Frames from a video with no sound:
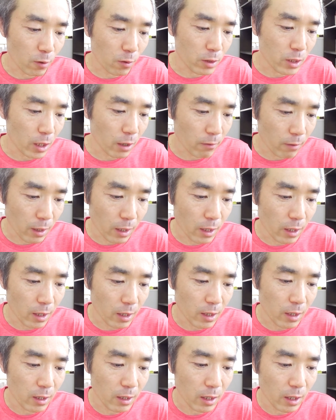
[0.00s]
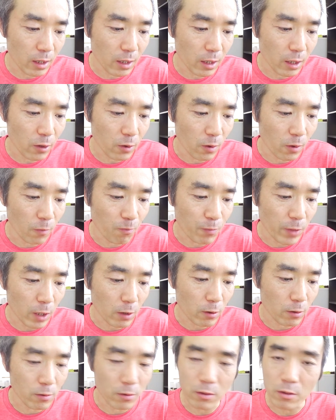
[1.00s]
濃さは平均的な量、
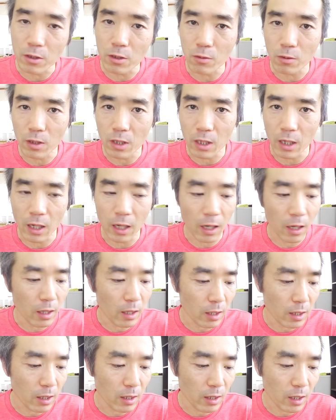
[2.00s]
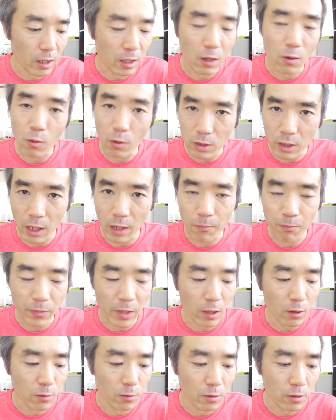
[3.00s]
あと薄い時が、あ、平均的な濃さ、
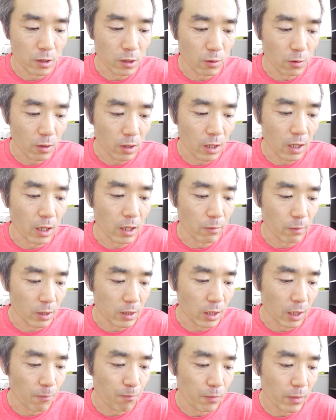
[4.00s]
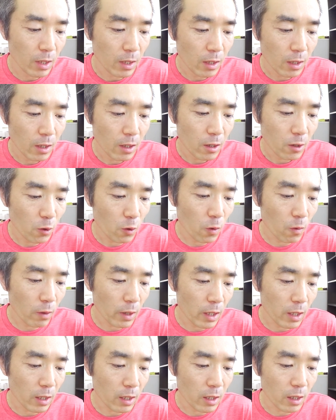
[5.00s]
あと薄い時がありました。量
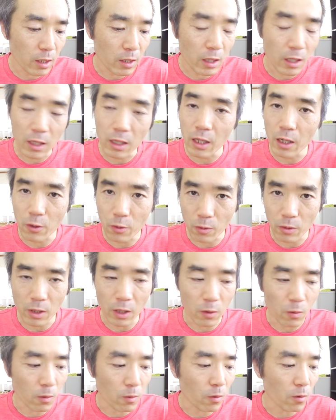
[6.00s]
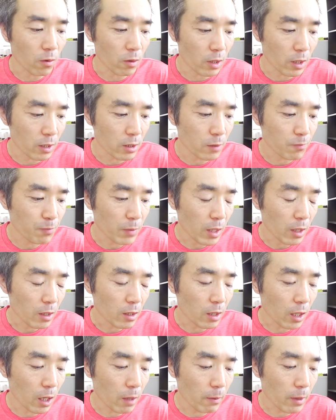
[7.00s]
は平均的な量ってところです。
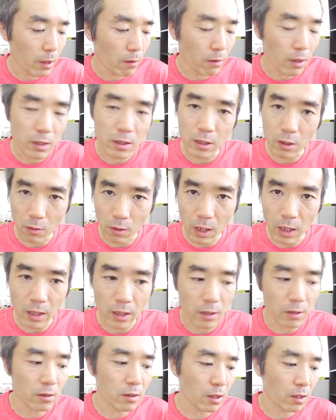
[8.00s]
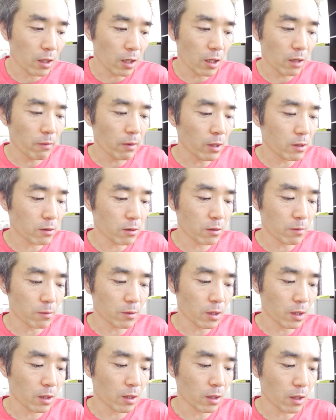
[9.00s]
大便は0回ですね。大便随
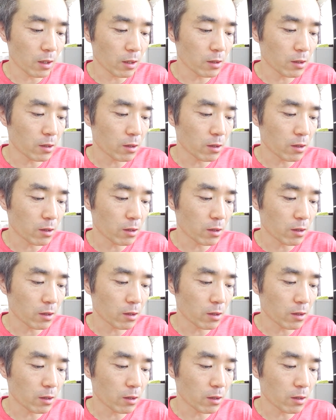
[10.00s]
分出てない。